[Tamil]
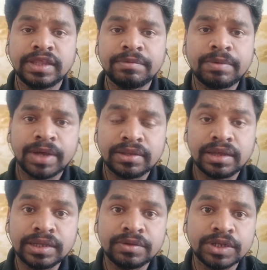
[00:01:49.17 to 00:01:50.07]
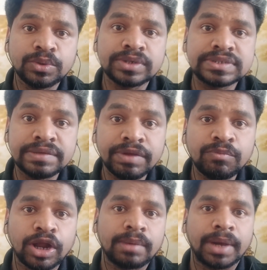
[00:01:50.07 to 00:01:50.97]
தீவிரவாதிகள் இது வந்து ஒரு
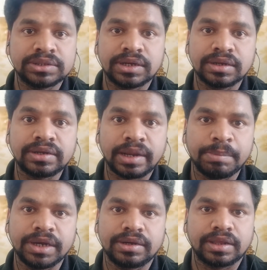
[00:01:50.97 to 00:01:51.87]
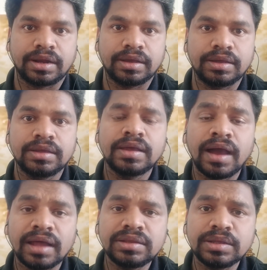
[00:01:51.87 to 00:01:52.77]
சிவில் வாராக மாத்திரக்கு ட்ரை பண்ணிகிட்ருக்குறாங்க
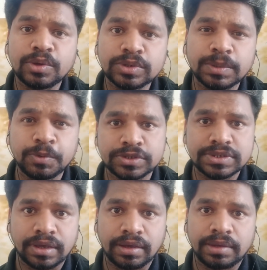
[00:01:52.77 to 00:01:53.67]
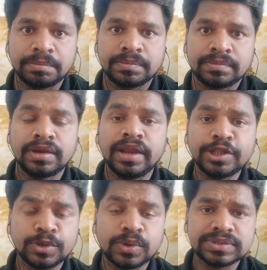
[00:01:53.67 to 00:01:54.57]
இருக்கிறாங்க அதை நீங்கள் கொஞ்சம் புரிஞ்சுக்கங்க
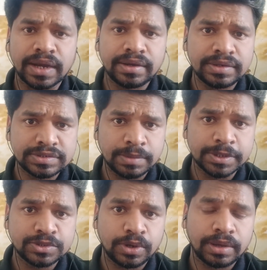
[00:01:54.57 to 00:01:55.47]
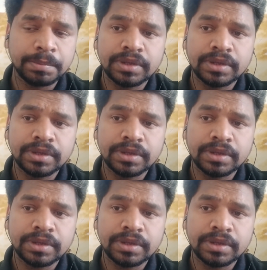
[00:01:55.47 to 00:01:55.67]
நேற்று கூட சண்டே டிஸ்டர்பன்ஸோட